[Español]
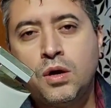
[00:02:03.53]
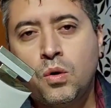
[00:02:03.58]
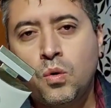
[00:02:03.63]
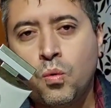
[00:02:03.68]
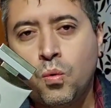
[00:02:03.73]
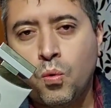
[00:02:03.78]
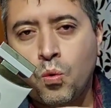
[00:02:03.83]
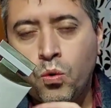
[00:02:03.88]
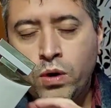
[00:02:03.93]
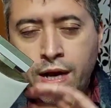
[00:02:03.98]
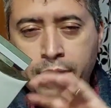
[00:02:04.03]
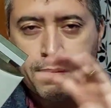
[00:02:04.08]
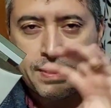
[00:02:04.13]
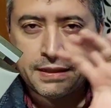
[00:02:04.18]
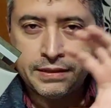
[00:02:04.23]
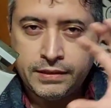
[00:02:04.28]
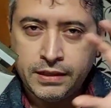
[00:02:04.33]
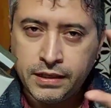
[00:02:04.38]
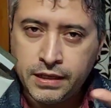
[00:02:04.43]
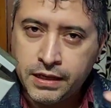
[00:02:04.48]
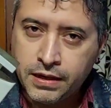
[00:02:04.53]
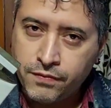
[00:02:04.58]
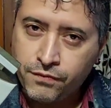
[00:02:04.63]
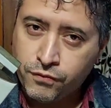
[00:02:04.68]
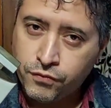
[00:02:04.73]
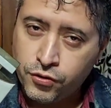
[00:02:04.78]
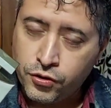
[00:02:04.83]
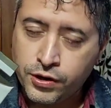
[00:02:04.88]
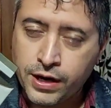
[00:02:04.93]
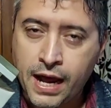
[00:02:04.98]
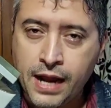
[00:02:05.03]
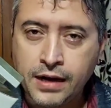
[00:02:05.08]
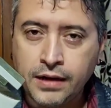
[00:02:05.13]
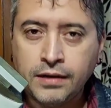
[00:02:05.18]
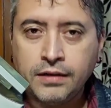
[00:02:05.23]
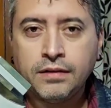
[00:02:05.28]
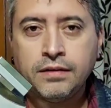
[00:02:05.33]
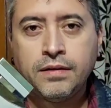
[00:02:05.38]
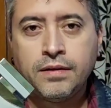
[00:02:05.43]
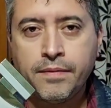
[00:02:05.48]
una parte floral,
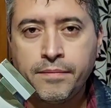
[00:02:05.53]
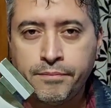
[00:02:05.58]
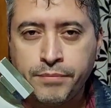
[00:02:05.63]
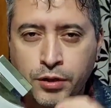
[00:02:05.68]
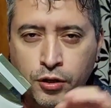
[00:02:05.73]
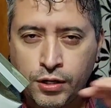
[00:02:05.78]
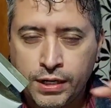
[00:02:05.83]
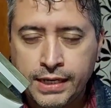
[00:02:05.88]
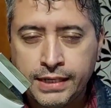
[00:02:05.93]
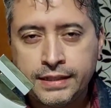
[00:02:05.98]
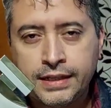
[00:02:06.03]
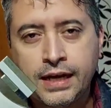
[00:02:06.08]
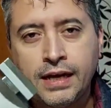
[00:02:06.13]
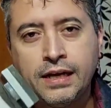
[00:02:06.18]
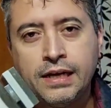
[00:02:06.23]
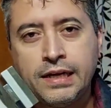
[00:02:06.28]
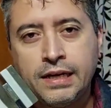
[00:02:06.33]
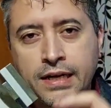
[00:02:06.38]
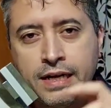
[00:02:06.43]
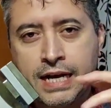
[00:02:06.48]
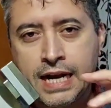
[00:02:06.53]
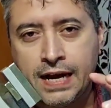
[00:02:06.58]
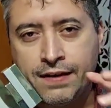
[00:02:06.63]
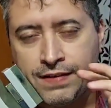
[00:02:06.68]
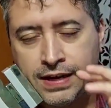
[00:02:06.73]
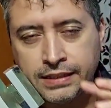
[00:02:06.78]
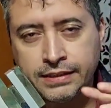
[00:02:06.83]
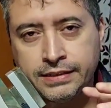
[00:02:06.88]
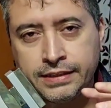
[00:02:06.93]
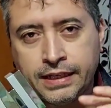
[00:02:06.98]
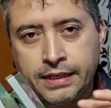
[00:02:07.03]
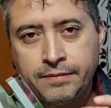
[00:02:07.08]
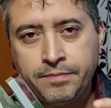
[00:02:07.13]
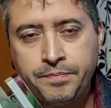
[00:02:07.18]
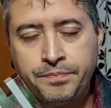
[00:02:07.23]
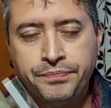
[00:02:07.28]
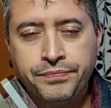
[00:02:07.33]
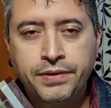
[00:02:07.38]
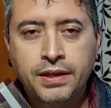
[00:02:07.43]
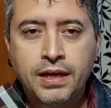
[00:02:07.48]
violeta, lavanda,
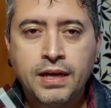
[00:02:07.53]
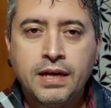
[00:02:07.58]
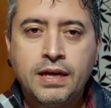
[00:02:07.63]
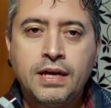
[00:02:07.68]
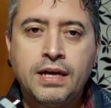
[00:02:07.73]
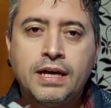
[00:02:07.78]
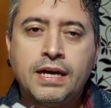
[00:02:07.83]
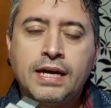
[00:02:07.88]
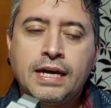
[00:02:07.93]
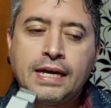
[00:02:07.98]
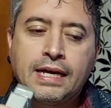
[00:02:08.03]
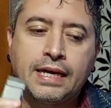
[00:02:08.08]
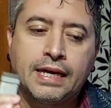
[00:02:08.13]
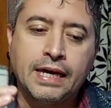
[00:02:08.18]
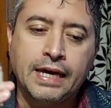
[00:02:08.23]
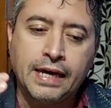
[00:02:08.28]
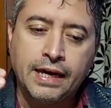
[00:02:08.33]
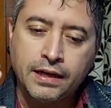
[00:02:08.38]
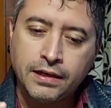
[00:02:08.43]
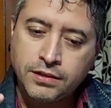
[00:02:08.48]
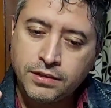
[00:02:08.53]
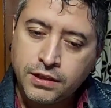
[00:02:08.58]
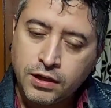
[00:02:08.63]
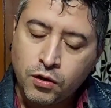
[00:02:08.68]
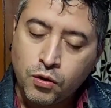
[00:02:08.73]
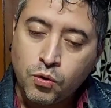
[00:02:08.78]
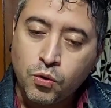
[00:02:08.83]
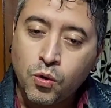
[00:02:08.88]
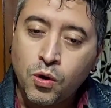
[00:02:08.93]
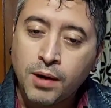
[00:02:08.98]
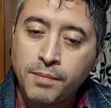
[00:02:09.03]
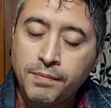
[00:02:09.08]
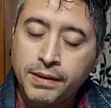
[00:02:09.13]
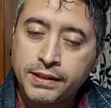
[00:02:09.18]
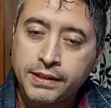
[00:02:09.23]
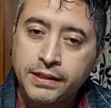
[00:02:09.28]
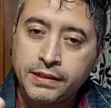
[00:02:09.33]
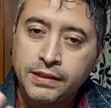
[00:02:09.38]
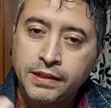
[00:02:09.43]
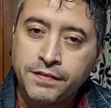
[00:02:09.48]
que se conjugan
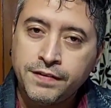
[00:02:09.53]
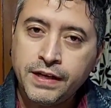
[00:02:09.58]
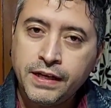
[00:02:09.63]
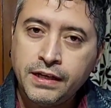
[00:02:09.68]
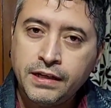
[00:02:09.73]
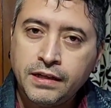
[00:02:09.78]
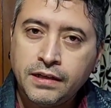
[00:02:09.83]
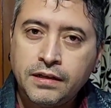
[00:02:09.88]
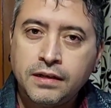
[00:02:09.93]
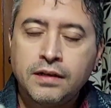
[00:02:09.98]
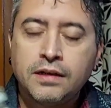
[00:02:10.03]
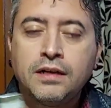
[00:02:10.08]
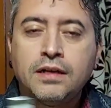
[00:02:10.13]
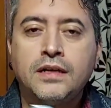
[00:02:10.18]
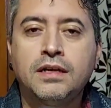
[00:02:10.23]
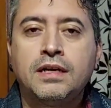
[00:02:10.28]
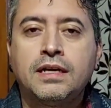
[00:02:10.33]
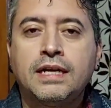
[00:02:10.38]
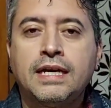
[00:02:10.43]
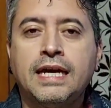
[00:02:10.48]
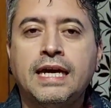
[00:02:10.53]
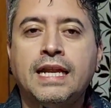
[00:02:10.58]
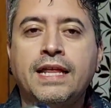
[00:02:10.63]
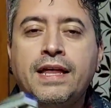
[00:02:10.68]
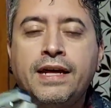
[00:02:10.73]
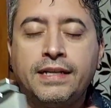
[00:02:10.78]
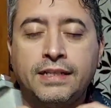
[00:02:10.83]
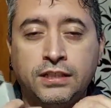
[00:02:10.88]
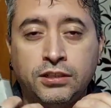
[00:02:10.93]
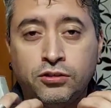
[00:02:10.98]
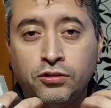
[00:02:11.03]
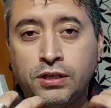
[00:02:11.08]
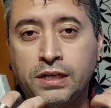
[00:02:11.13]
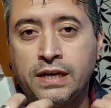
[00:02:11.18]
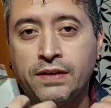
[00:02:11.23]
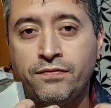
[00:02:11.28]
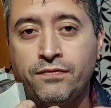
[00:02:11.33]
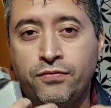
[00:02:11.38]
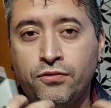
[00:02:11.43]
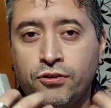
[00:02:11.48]
bastante bien, que le dan ese
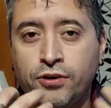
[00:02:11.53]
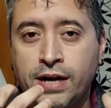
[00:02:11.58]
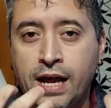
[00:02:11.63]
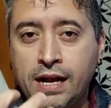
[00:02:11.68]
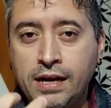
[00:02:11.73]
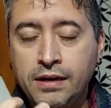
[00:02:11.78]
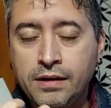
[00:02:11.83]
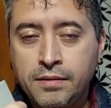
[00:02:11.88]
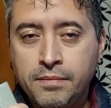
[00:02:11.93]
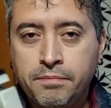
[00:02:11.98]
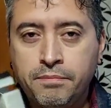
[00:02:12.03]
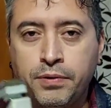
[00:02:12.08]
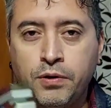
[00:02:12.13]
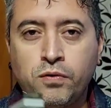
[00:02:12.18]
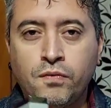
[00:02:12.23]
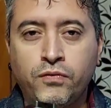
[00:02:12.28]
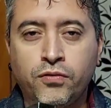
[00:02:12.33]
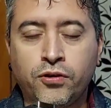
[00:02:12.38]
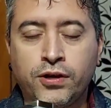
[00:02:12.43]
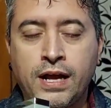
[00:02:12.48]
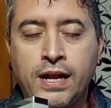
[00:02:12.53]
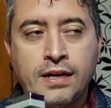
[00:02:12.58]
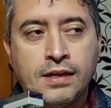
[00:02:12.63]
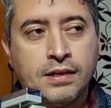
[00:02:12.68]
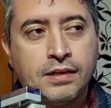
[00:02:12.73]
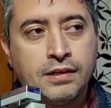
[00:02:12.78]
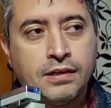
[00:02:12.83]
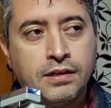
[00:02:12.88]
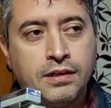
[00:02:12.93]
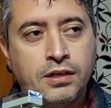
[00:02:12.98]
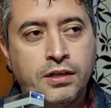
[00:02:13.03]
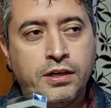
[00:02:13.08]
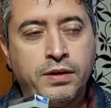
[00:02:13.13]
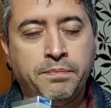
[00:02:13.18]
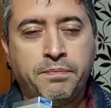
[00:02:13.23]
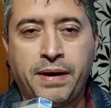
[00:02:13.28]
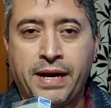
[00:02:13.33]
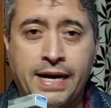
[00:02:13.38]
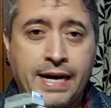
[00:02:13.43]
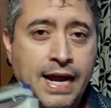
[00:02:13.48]
toque floral, pero un floral
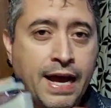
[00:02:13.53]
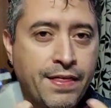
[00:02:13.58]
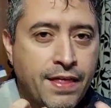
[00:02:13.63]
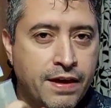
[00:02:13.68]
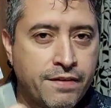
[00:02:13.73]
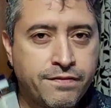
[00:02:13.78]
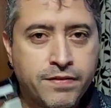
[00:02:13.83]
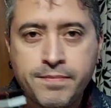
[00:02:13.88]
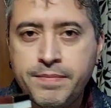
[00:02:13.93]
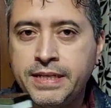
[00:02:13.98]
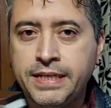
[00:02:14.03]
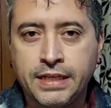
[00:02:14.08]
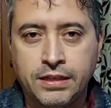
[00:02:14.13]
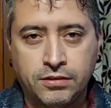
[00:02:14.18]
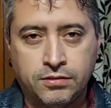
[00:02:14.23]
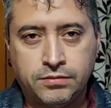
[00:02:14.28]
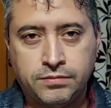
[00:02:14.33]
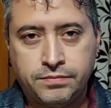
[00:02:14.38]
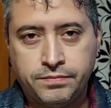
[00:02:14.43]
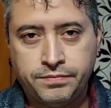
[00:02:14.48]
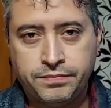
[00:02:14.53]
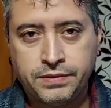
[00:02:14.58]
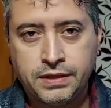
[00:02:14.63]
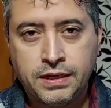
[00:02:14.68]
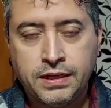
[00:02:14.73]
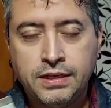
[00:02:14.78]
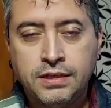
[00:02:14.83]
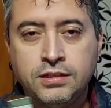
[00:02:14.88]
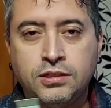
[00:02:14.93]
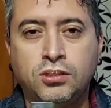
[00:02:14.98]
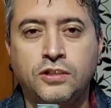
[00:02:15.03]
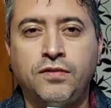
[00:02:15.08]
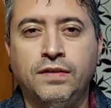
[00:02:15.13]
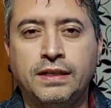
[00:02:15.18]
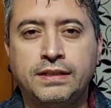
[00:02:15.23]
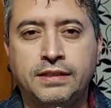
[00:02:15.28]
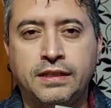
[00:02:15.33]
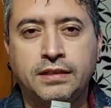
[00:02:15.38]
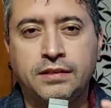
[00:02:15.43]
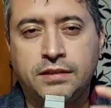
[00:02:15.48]
para nada femenino, sino
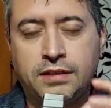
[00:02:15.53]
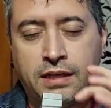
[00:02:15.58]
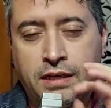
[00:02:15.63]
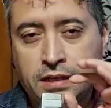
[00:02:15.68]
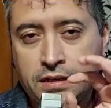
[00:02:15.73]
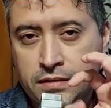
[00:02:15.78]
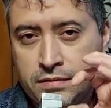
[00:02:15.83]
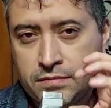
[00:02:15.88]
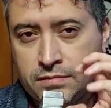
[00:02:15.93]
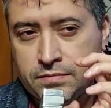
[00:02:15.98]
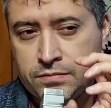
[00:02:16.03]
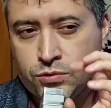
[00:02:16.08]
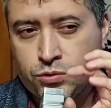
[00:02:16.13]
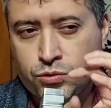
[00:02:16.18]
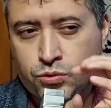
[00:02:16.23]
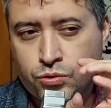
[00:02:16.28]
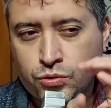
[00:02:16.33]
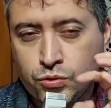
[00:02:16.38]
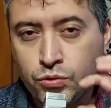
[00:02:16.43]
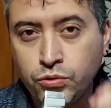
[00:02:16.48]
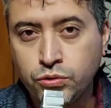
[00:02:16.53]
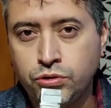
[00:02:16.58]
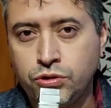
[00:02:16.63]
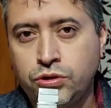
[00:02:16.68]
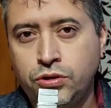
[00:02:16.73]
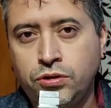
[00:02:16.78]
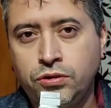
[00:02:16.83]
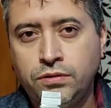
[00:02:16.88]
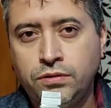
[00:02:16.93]
bastante sucio,